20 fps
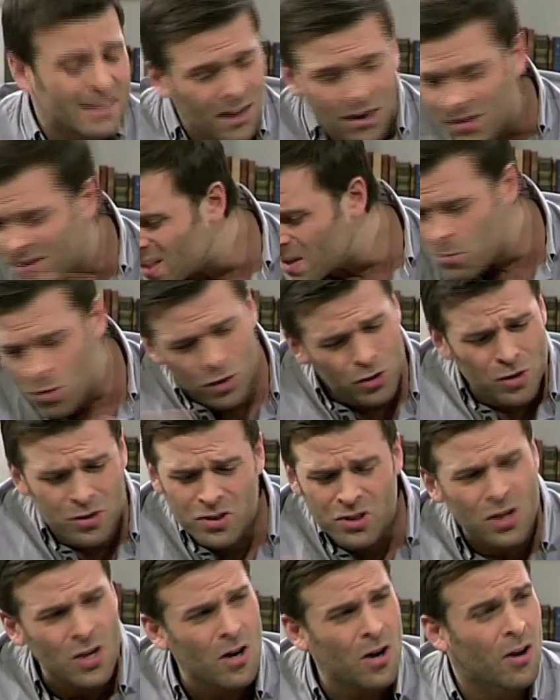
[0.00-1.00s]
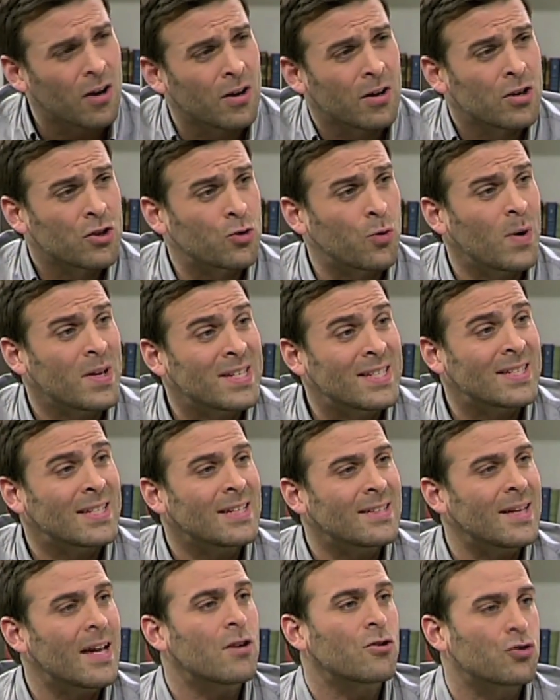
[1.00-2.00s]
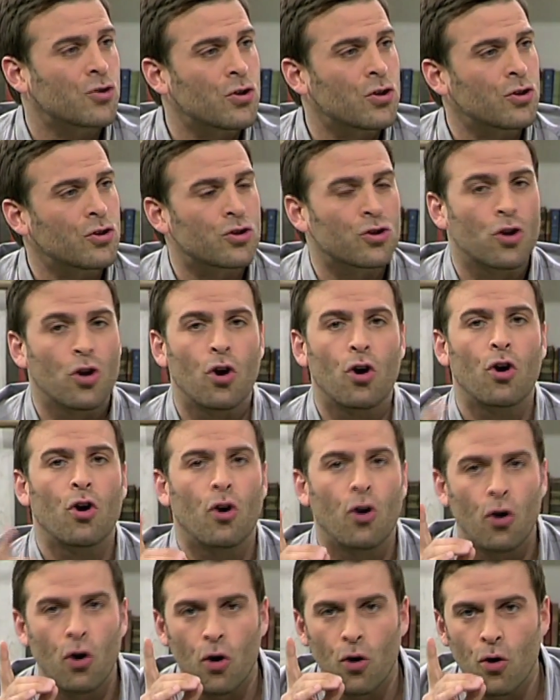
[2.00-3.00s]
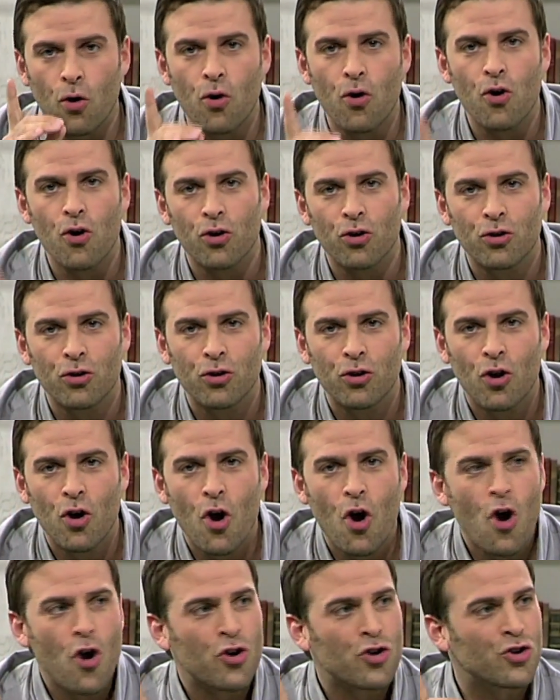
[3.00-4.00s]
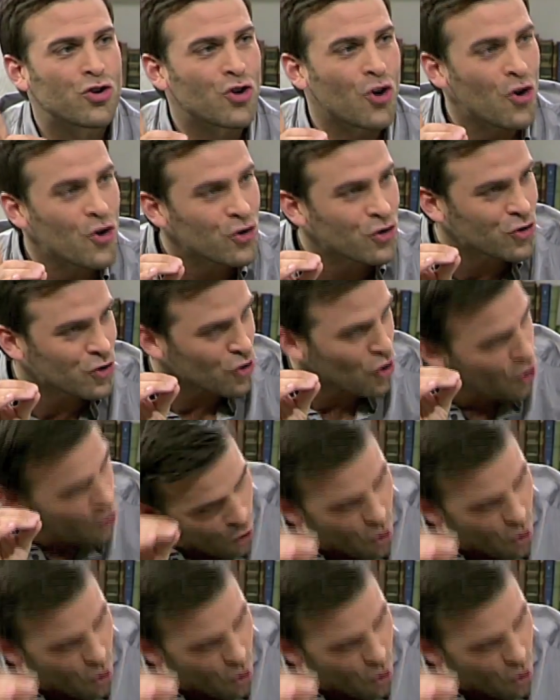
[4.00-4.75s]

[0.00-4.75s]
tassez-moi tout ça. Choisissez-en juste une. Juste